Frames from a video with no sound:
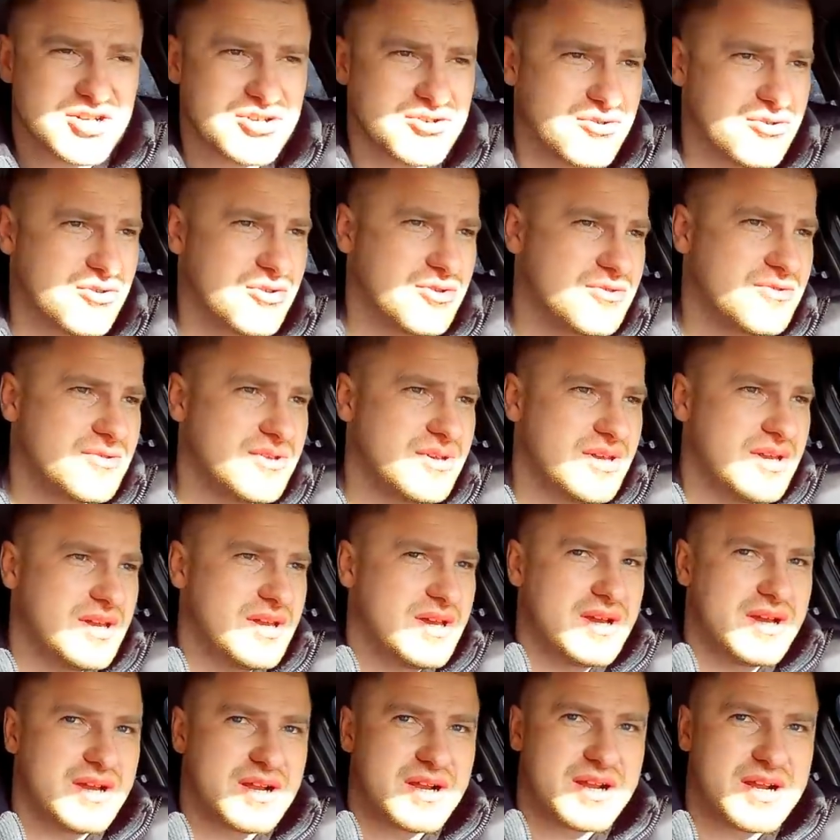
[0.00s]
что он
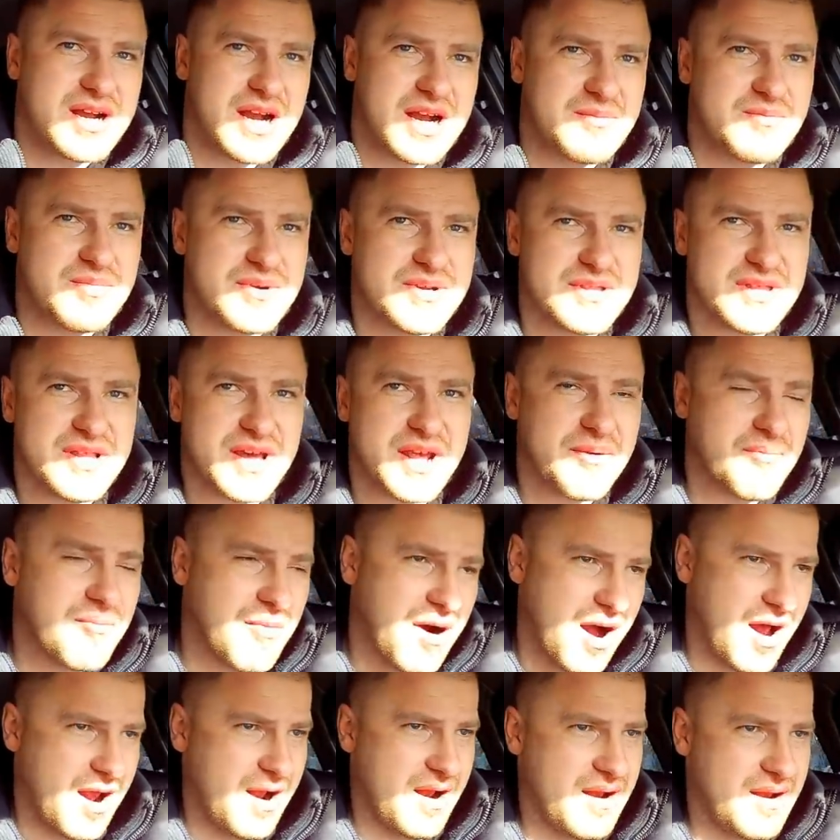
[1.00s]
как бы
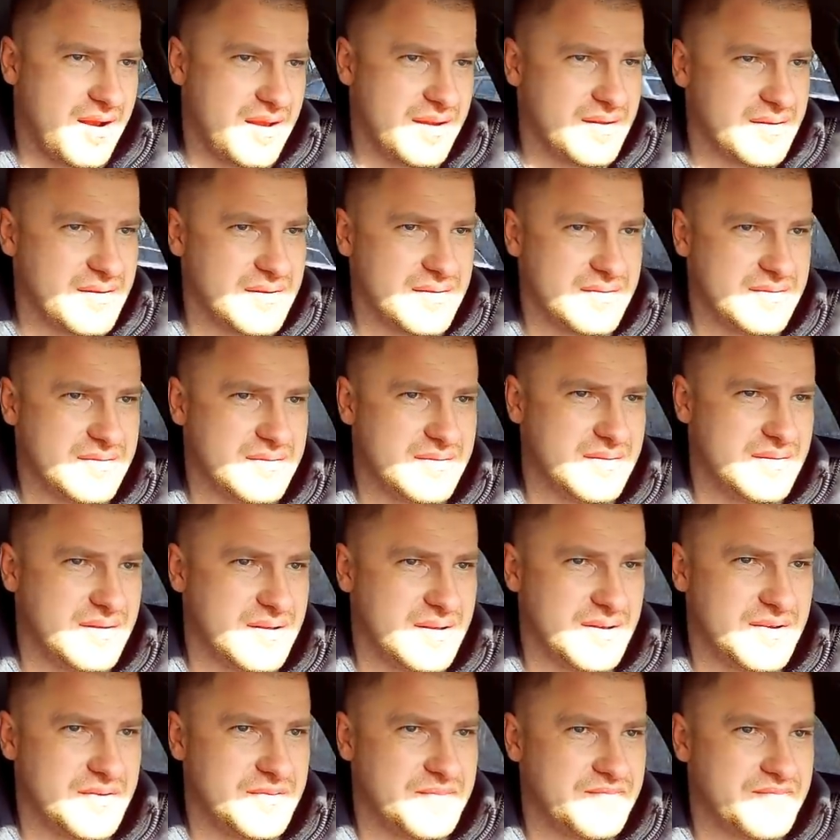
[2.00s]
нормальный.
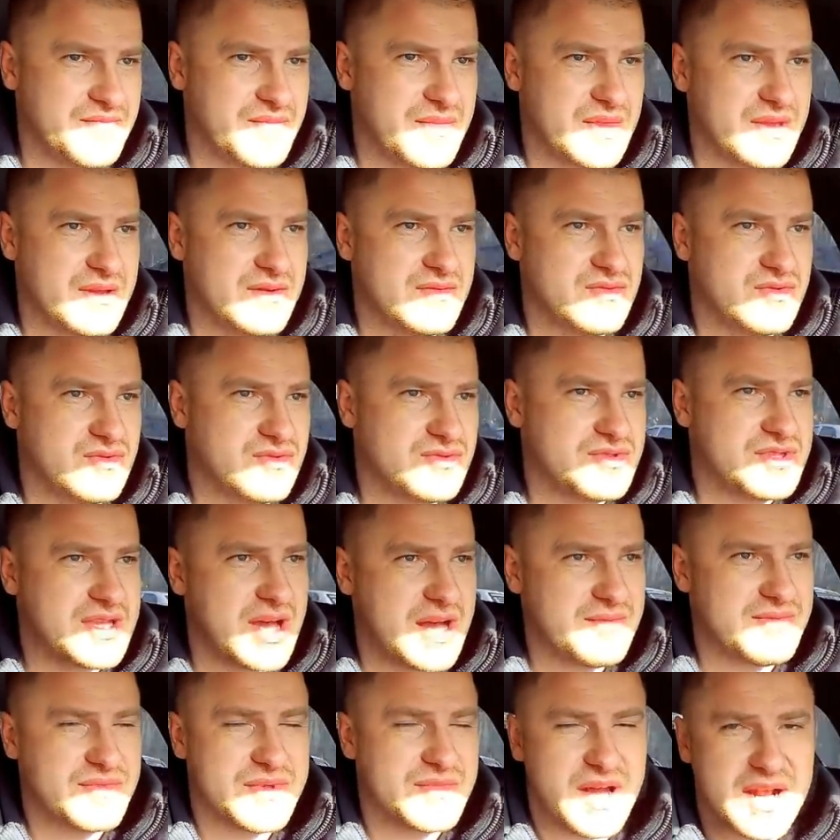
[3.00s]
Ну,
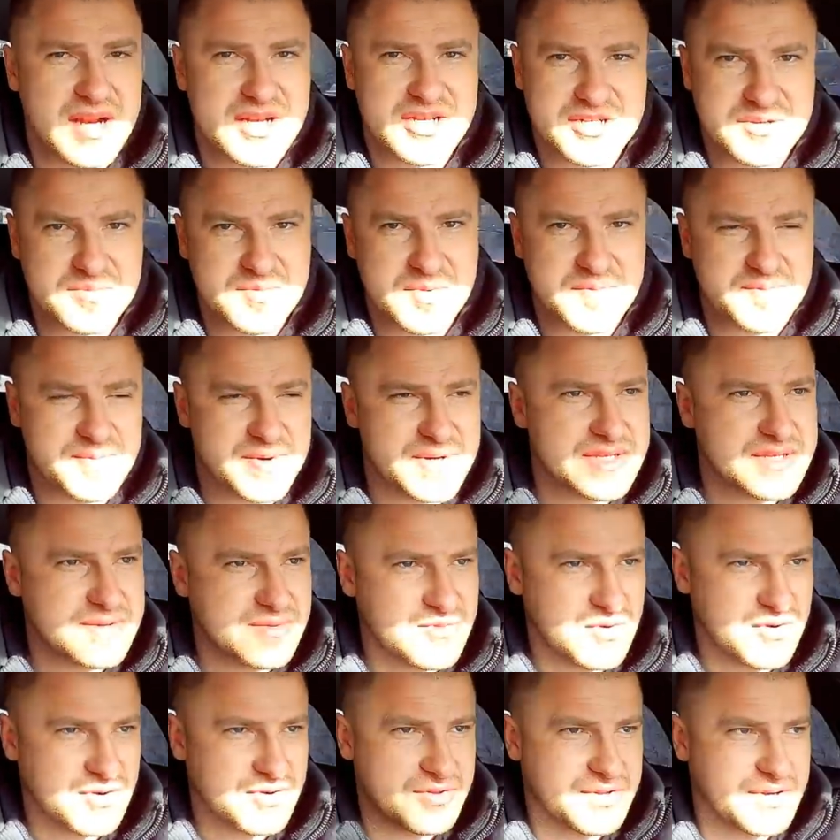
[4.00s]
там дальше мы
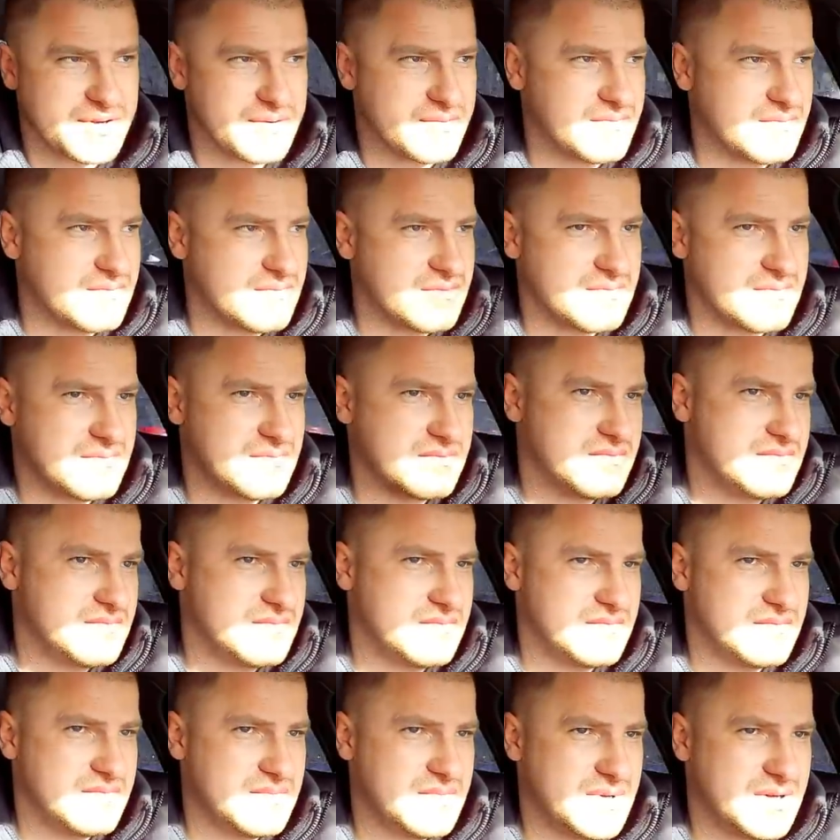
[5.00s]
посмотрим.
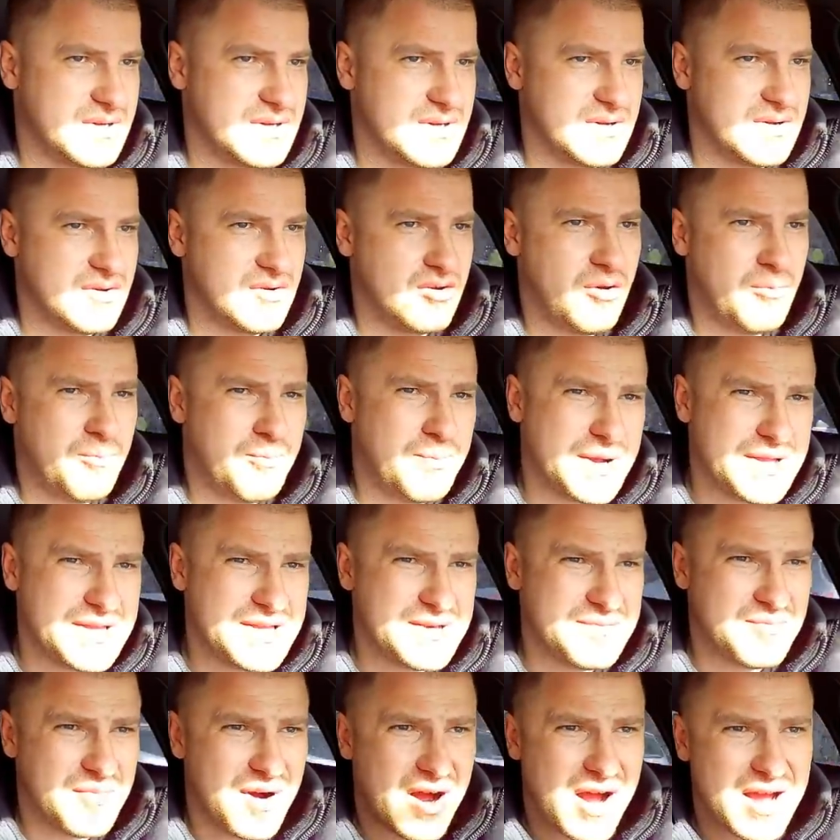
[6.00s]
Он
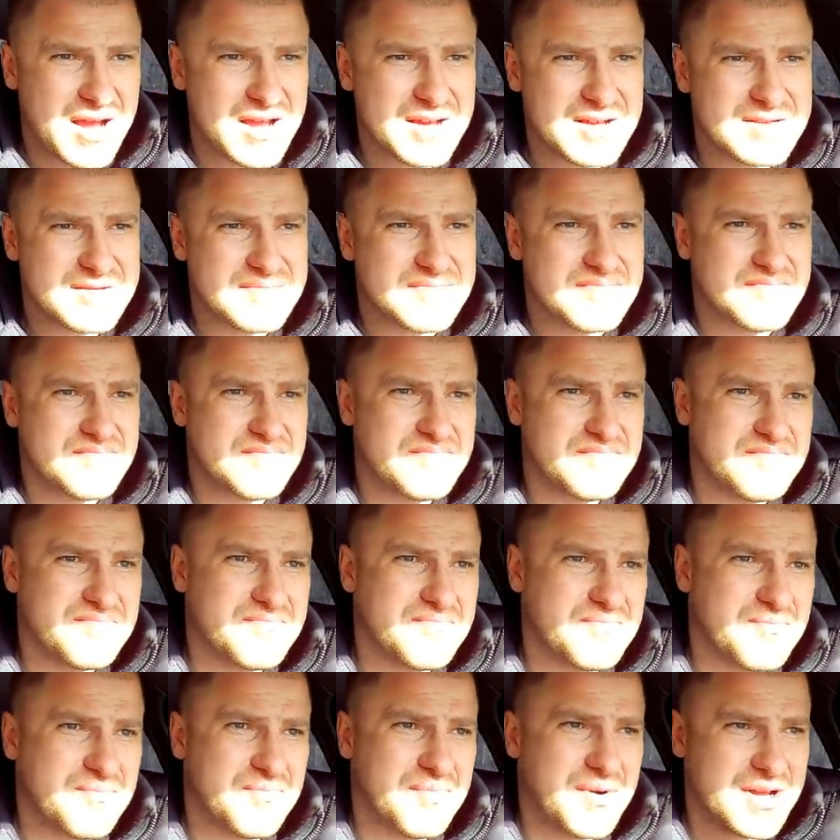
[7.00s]
понимает,
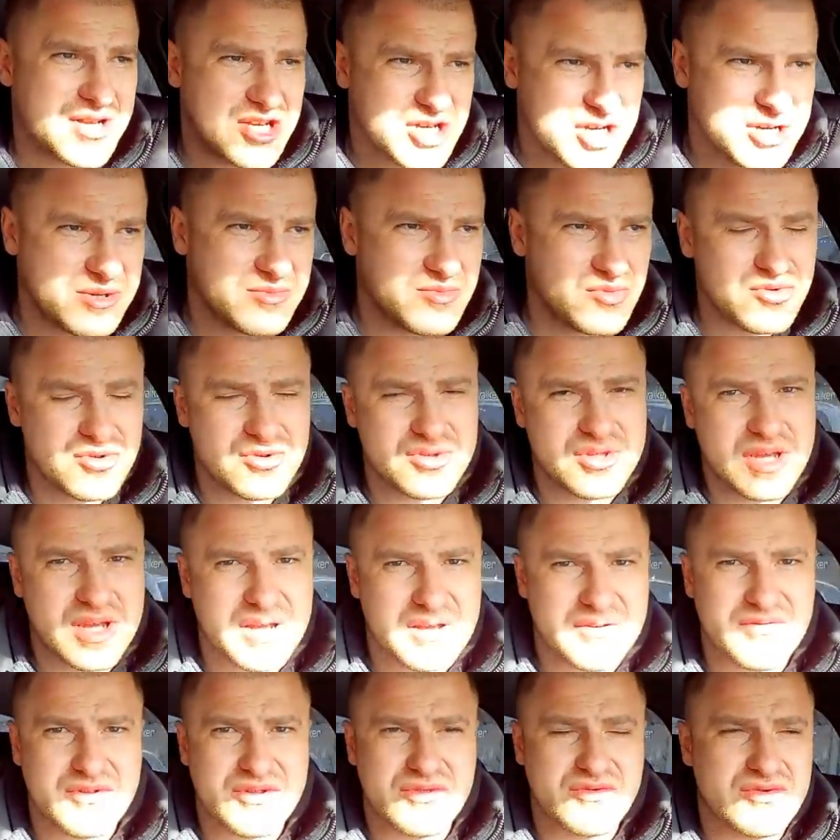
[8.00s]
почему
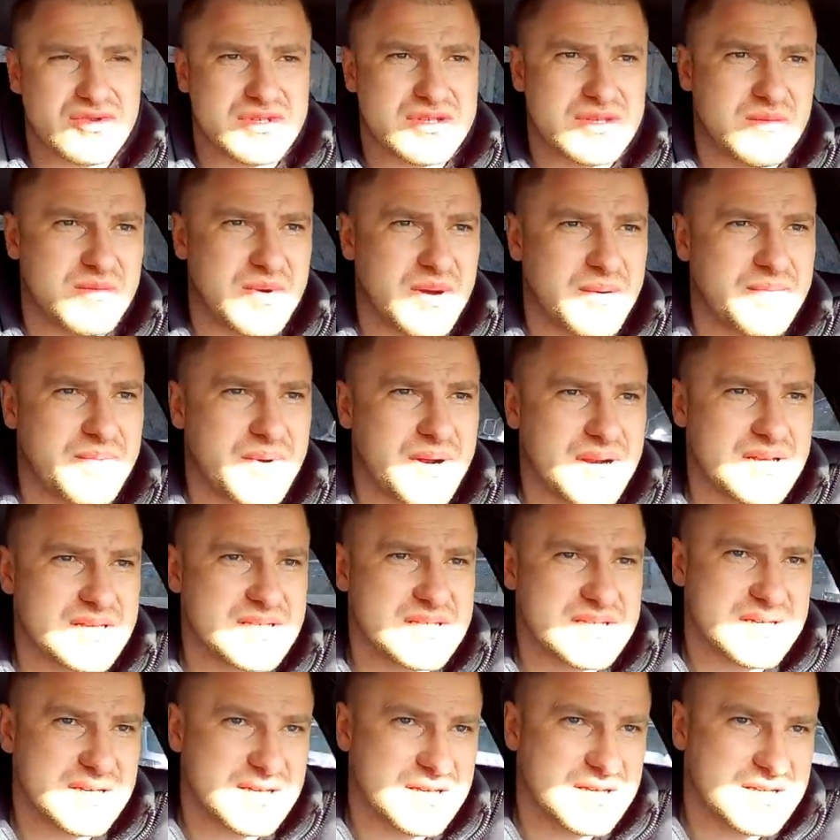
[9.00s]
так ведут себя
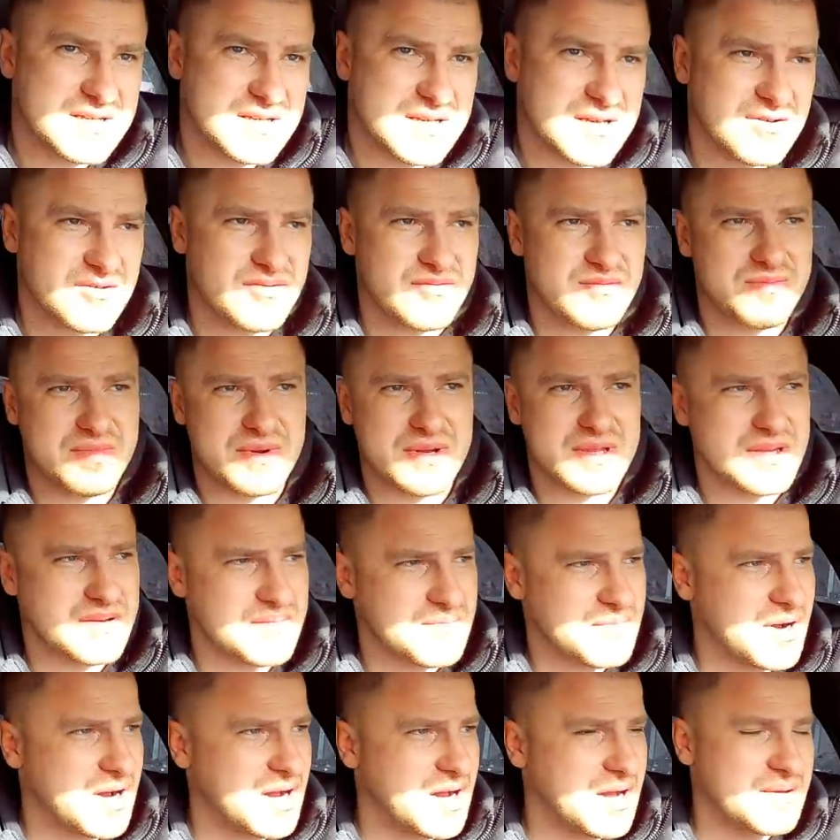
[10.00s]
полицейские. Он
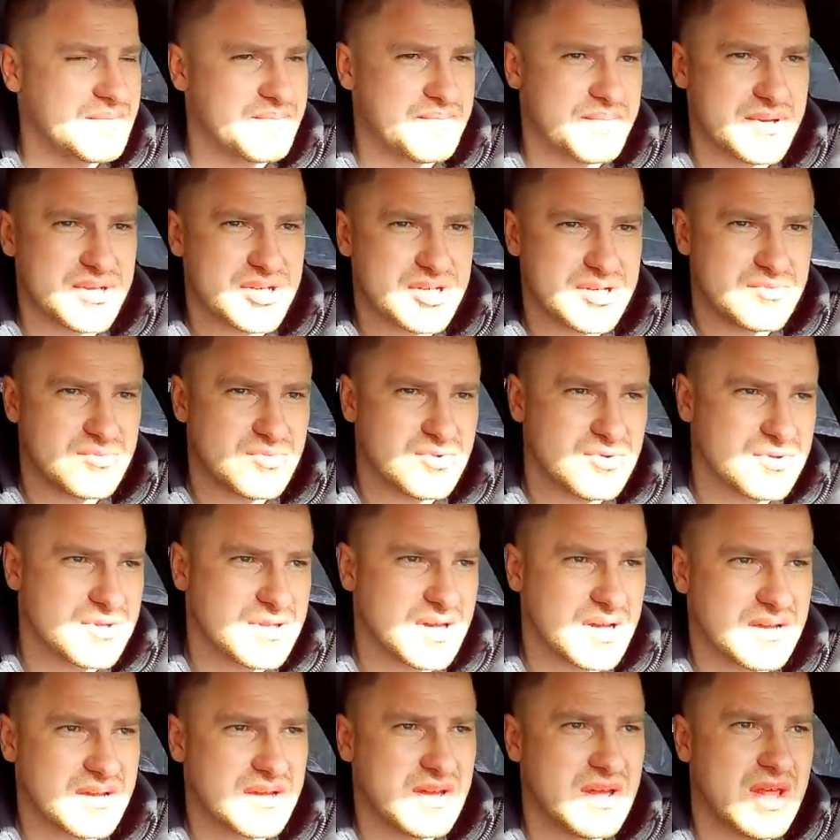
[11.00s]
понимает, почему
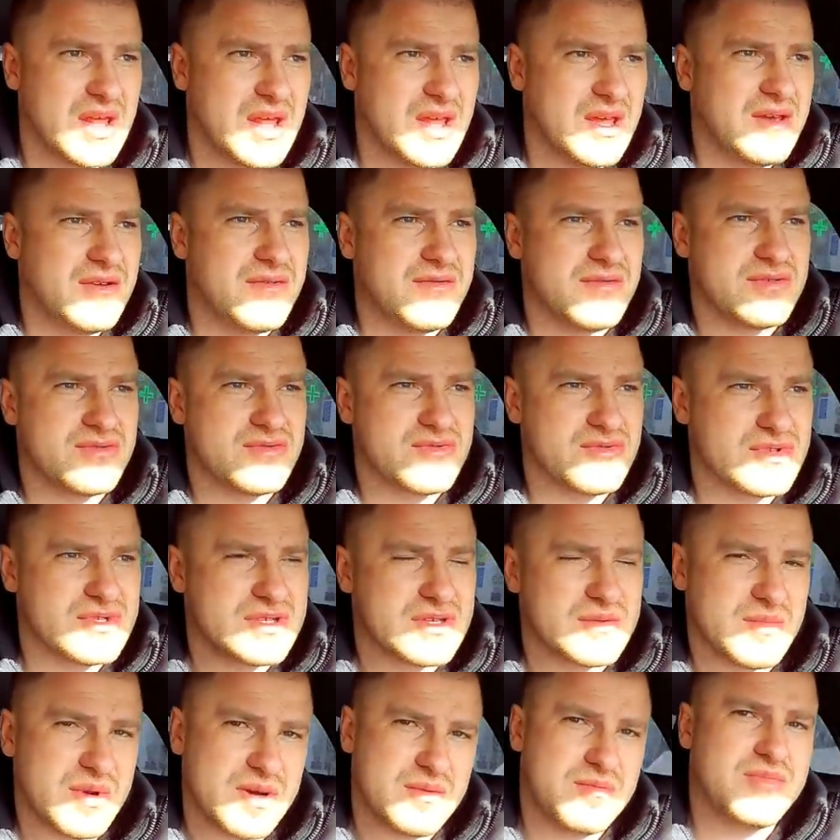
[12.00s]
так ведут
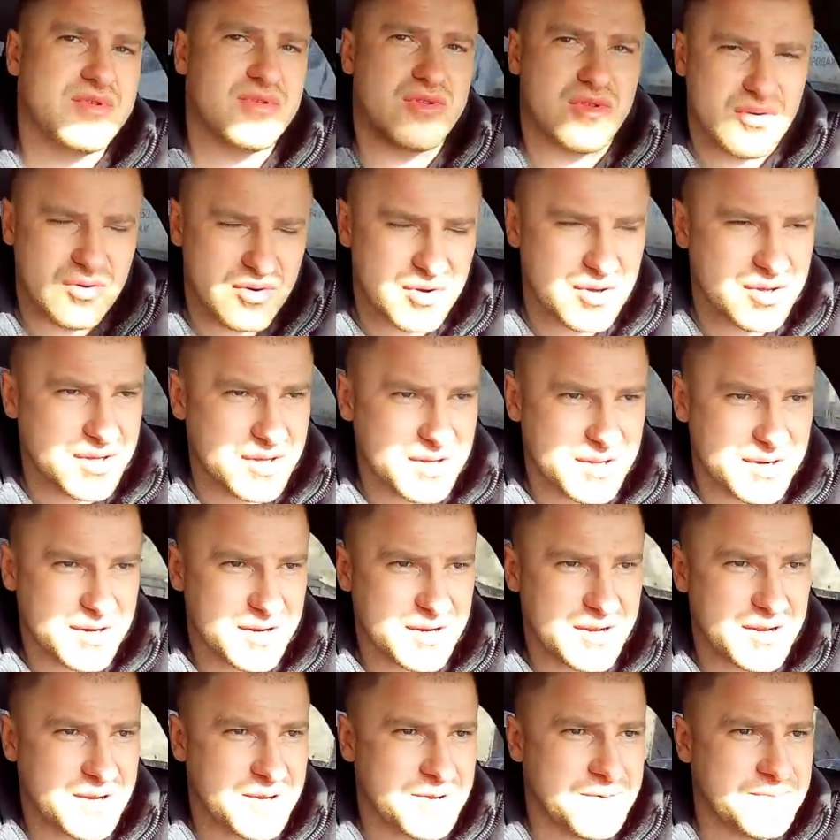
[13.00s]
себя
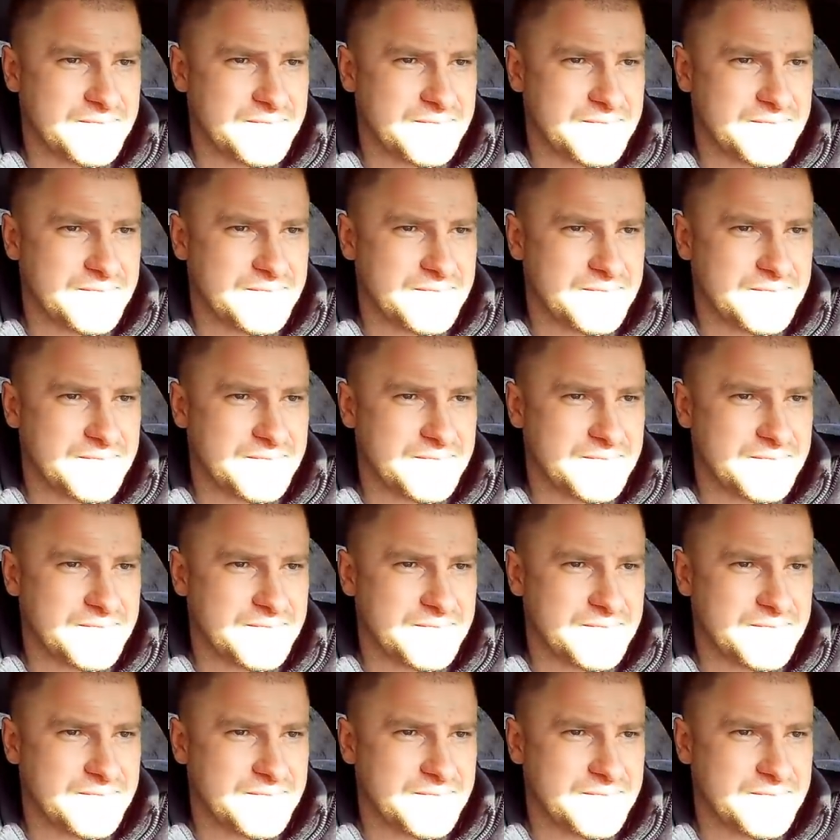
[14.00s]
блогеры.